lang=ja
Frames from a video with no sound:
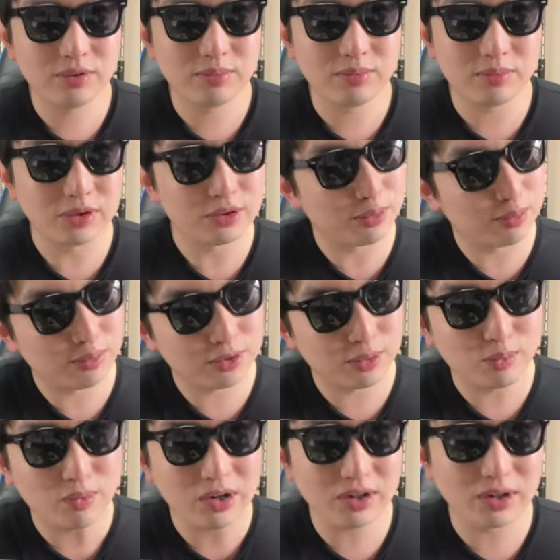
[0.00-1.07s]
まあ、しょしょっ
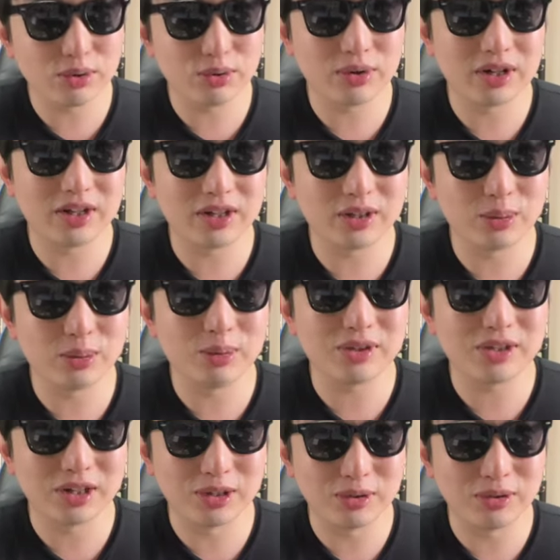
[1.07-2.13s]
ぱいのはどうかなと思いま
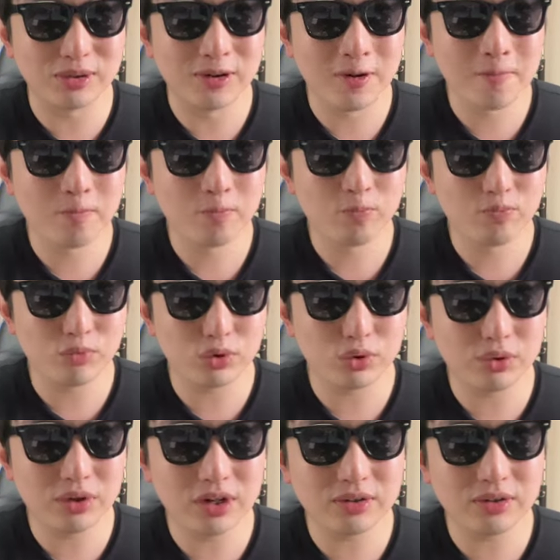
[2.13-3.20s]
すけど、もう
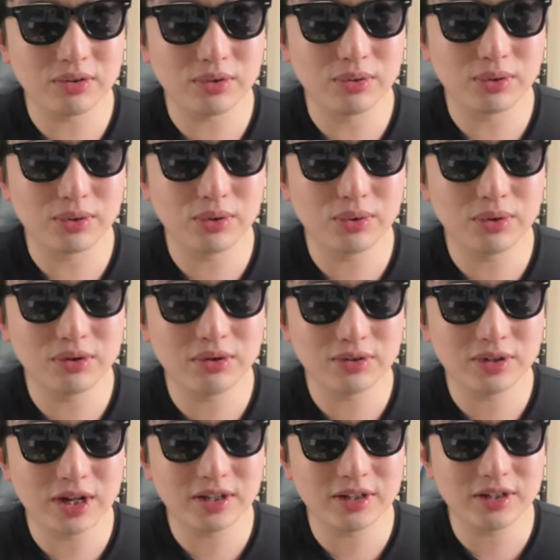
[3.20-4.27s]
とりあえず、こう、強烈
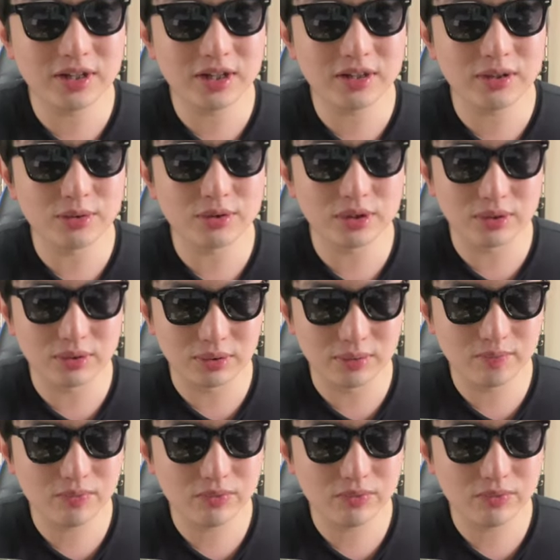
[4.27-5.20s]
な味であってほしいと。